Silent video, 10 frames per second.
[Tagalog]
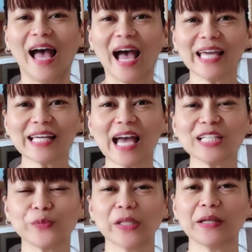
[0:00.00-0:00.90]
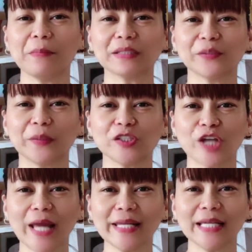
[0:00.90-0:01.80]
Hi guys! Welcome back to my
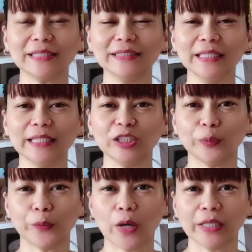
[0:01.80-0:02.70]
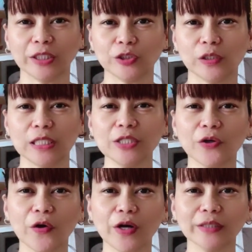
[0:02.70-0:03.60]
channel! Ito po ang inyong
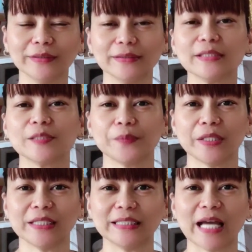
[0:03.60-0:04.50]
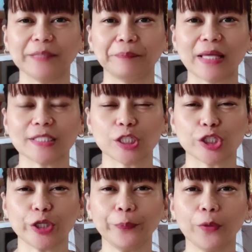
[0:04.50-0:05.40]
lingkod, Spirit Guide
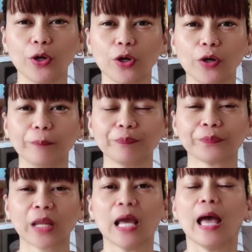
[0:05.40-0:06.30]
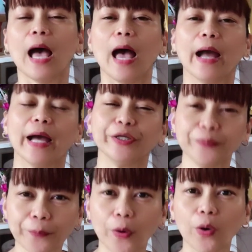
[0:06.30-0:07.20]
Messenger po. Uh,
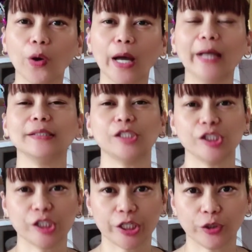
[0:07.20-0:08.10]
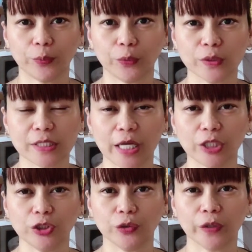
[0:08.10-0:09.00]
ngayon po, ang isishare ko po sa
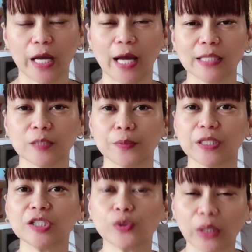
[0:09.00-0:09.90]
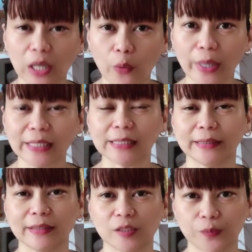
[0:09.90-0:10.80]
inyong uh, spiritual awakening
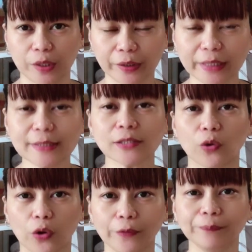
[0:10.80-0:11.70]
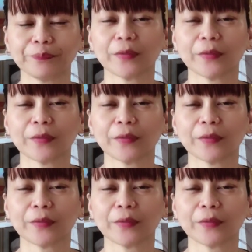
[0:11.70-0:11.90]
experience ko,